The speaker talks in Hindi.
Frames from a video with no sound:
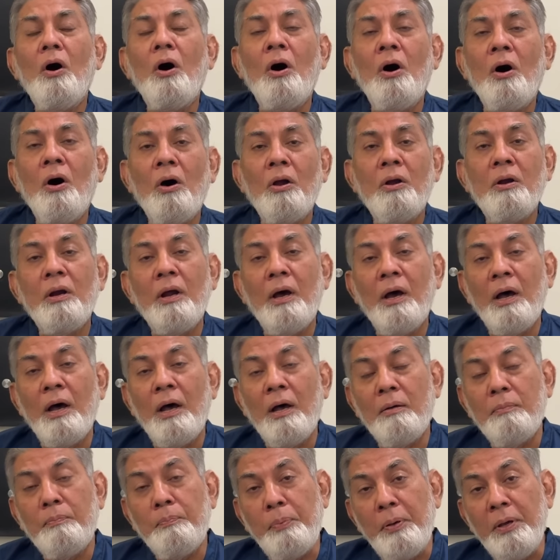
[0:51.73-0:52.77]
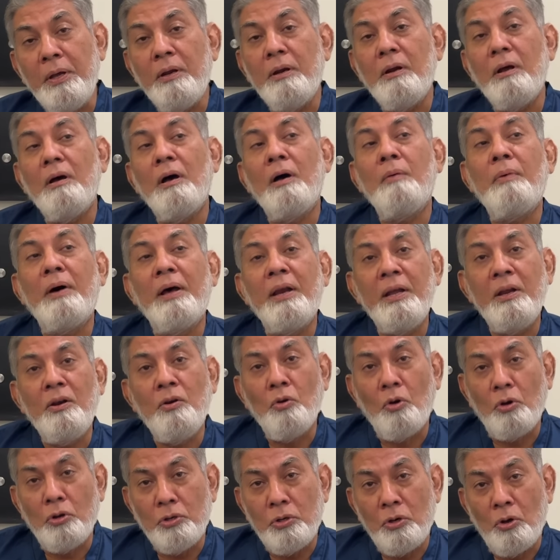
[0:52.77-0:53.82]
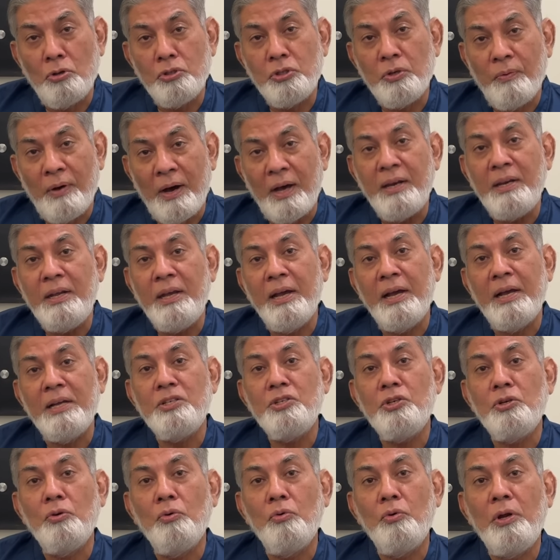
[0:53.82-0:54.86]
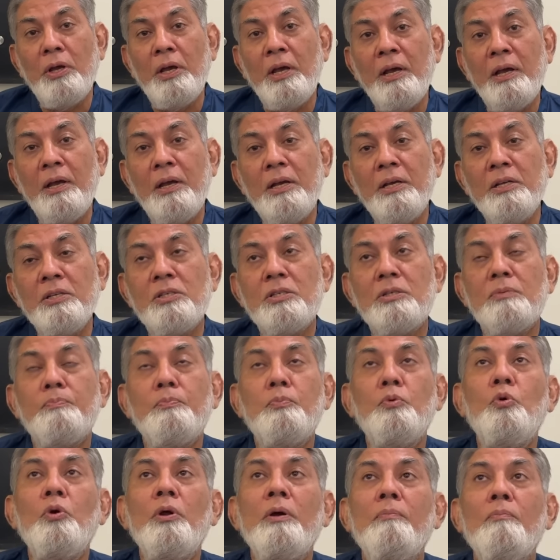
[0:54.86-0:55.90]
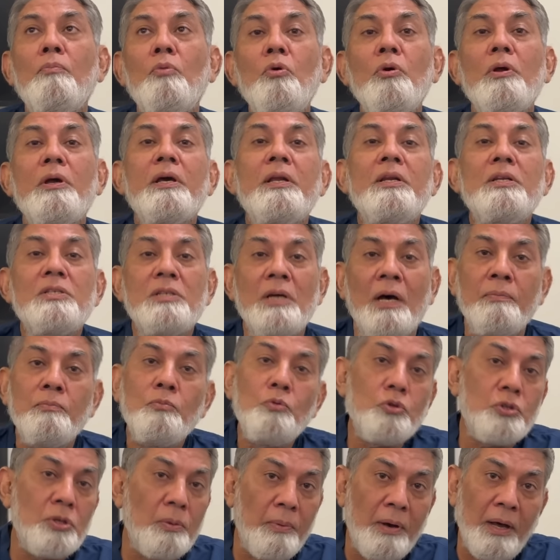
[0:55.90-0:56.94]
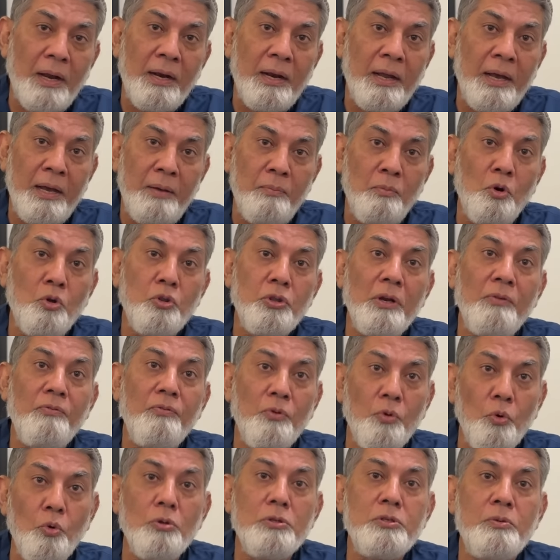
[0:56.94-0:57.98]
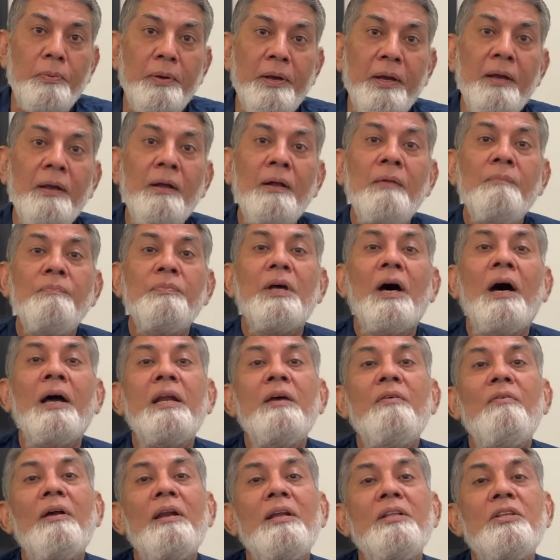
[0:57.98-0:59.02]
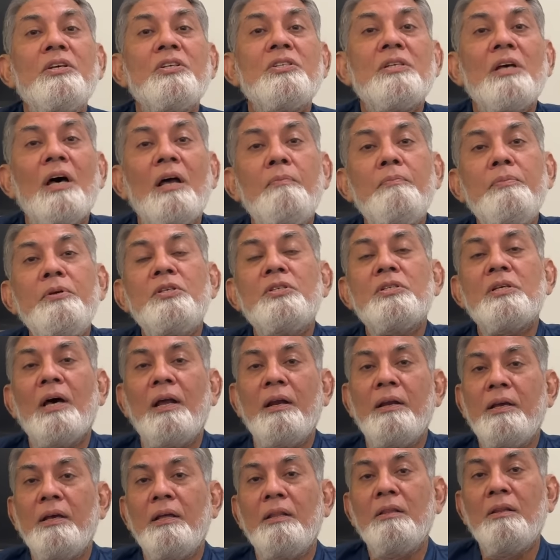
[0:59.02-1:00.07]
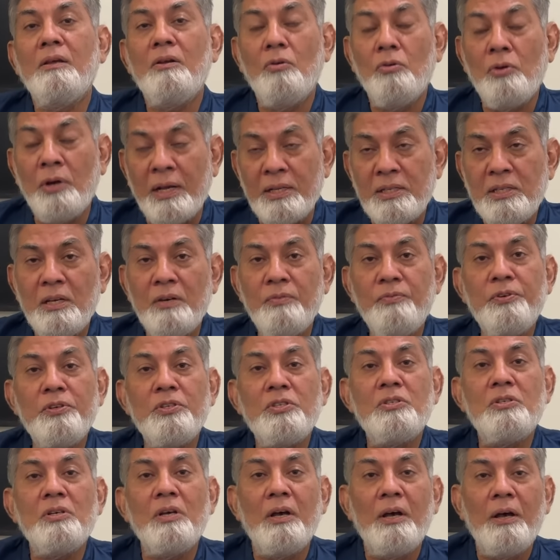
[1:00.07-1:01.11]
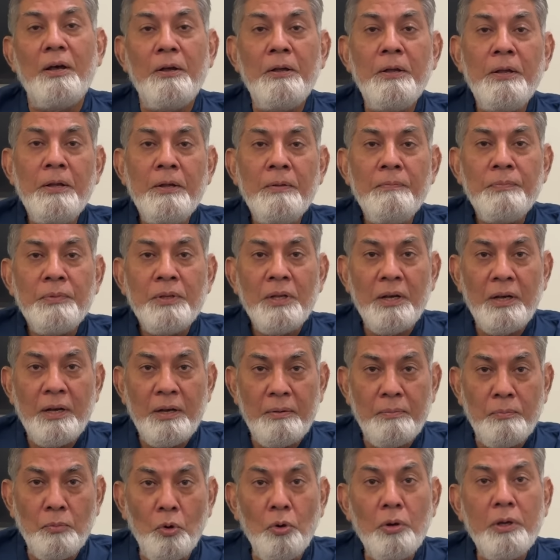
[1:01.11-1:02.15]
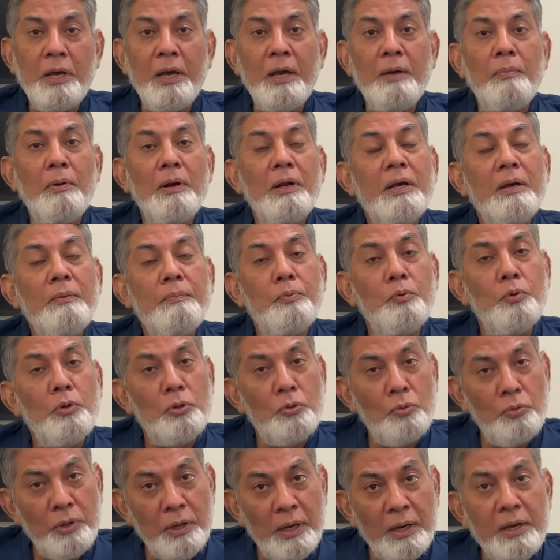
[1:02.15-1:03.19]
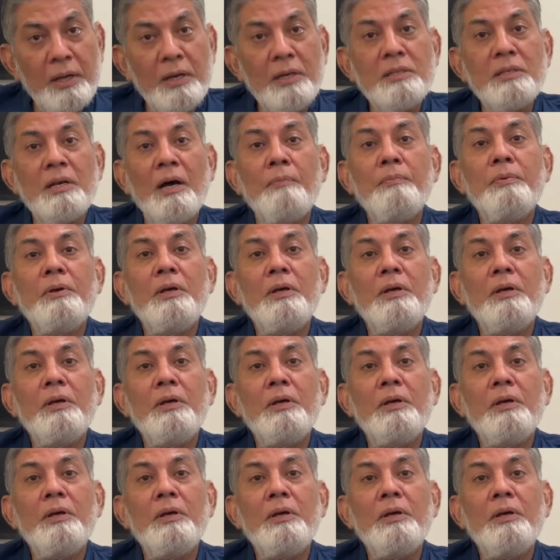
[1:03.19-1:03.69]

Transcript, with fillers: और फिर हमारे नौ नौजवान ही हैं जिन्होंने इस पूरे मुल्क के निज़ाम को संभालना है मुख्तलिफ़ रोल्स में आने वाले दस साल बीस साल के अंदर और ना सिर्फ इस मुल्क के बल्कि पूरी दुनिया के निज़ाम